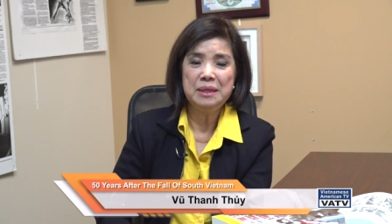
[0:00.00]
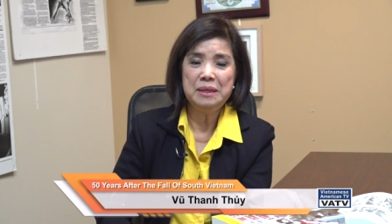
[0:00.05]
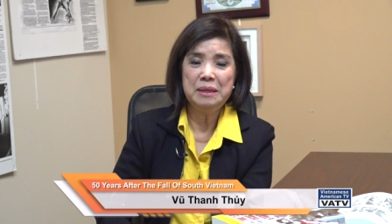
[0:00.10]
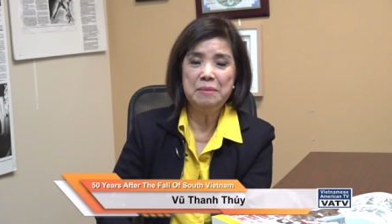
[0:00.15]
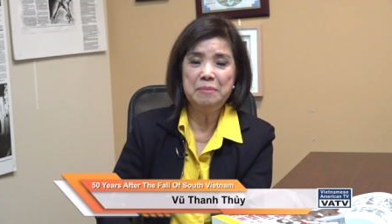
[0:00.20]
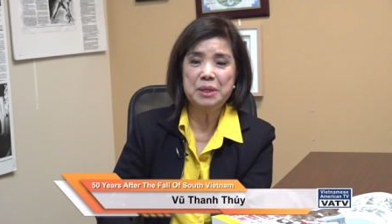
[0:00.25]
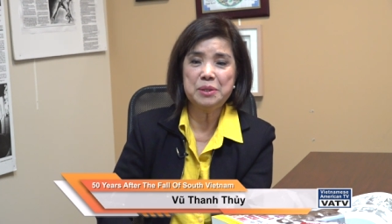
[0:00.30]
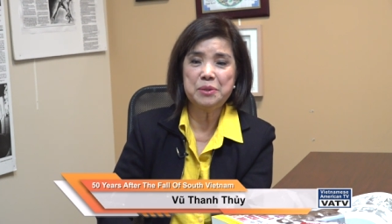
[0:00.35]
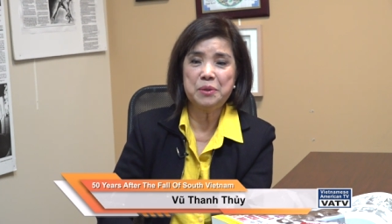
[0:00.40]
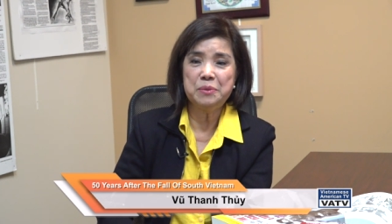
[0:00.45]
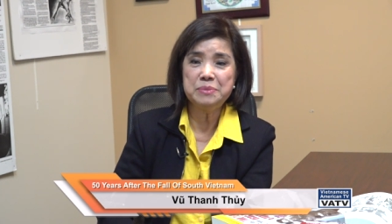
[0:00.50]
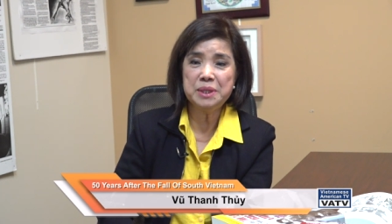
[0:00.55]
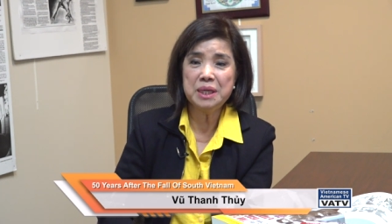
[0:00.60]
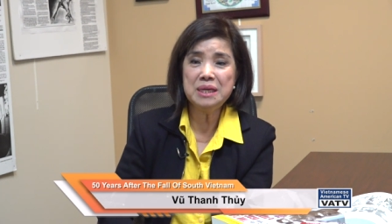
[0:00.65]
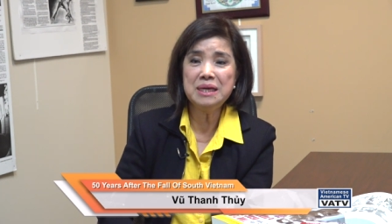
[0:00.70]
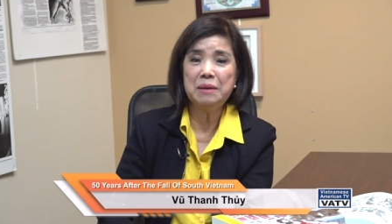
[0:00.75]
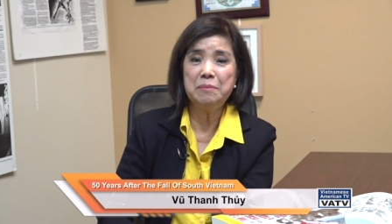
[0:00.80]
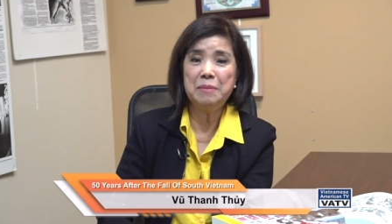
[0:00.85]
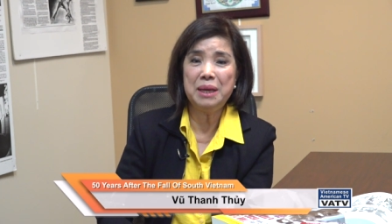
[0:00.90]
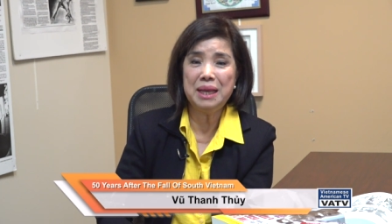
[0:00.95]
nhưng mà cũng
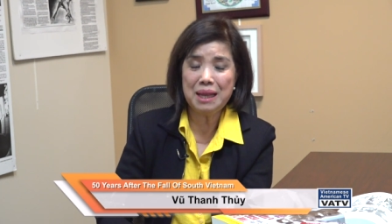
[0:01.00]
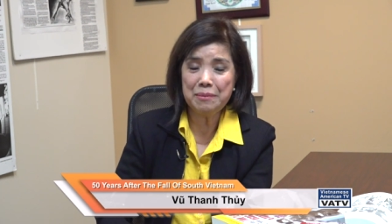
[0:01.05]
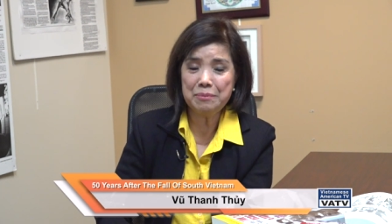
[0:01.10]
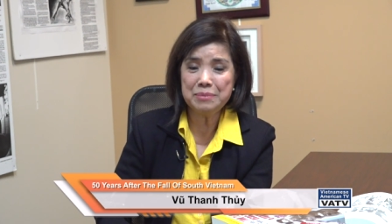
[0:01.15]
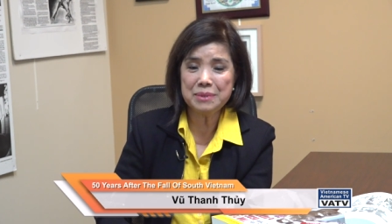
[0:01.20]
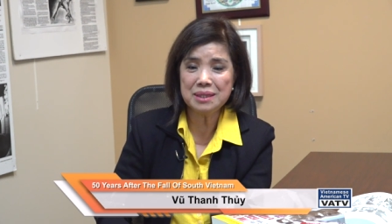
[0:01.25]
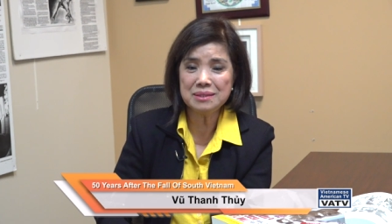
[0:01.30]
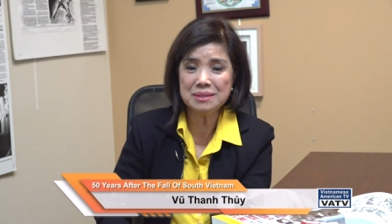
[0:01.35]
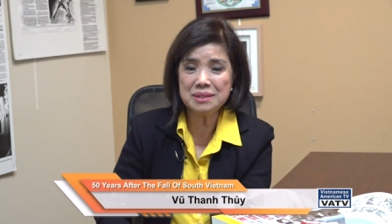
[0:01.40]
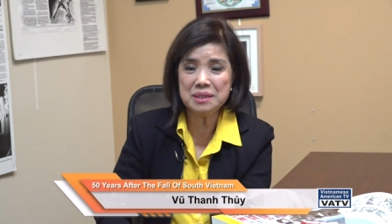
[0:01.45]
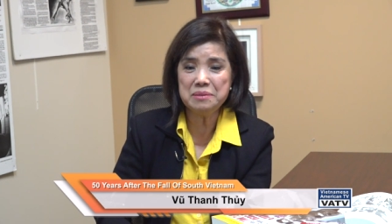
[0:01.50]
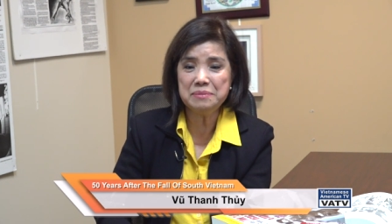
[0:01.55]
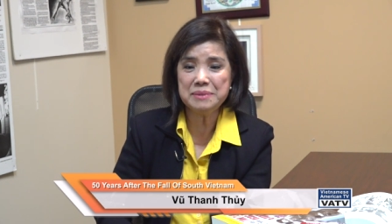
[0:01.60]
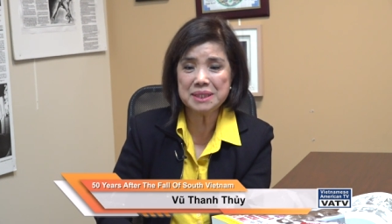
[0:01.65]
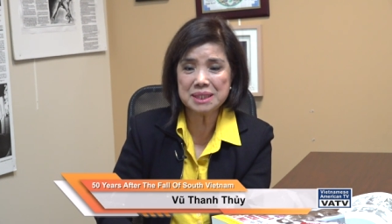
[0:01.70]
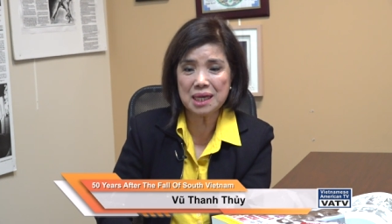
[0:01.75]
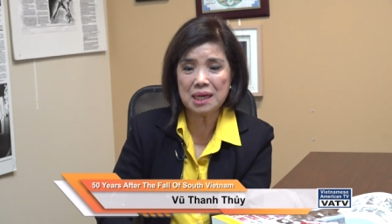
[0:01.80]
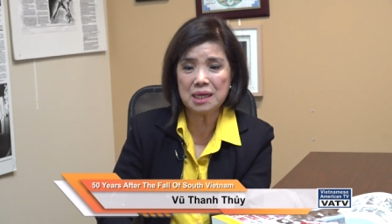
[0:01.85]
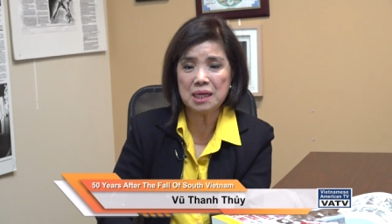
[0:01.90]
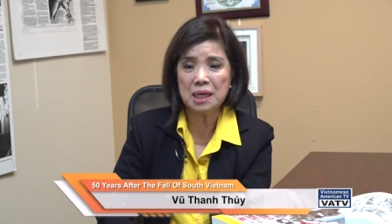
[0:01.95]
thích ngày 15 tháng 4 mới
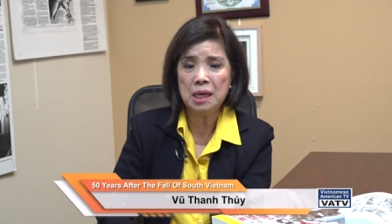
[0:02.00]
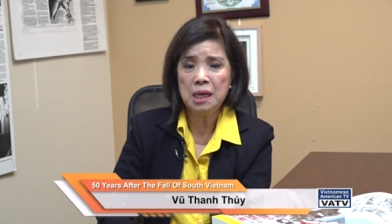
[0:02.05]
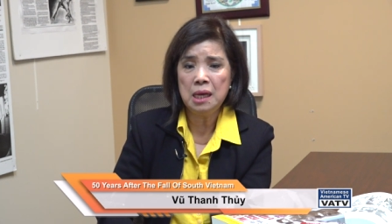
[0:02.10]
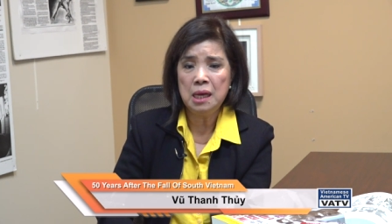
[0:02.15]
sanh